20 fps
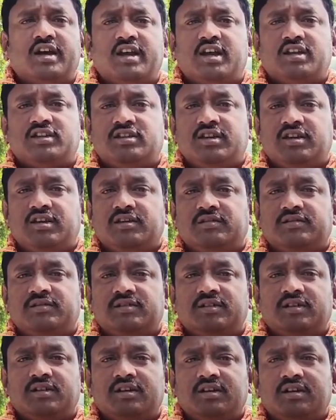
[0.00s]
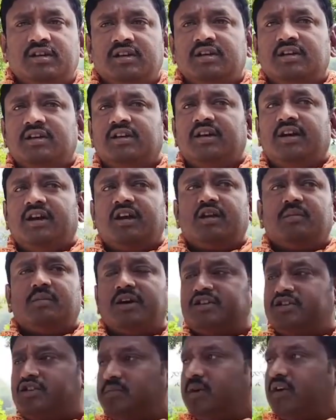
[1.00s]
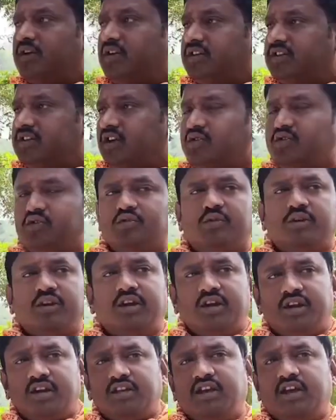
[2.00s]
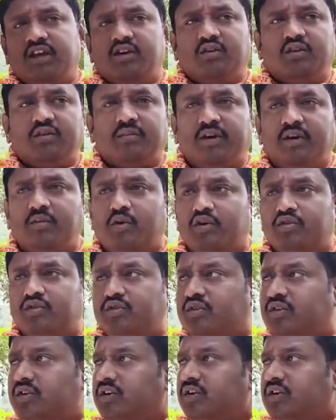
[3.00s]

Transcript: থাকে রাত্রে এখানে মায়ের সেবা করে ঝাউটোর আমার মানে এখানে থাকে ওরা মায়ের ভক্ত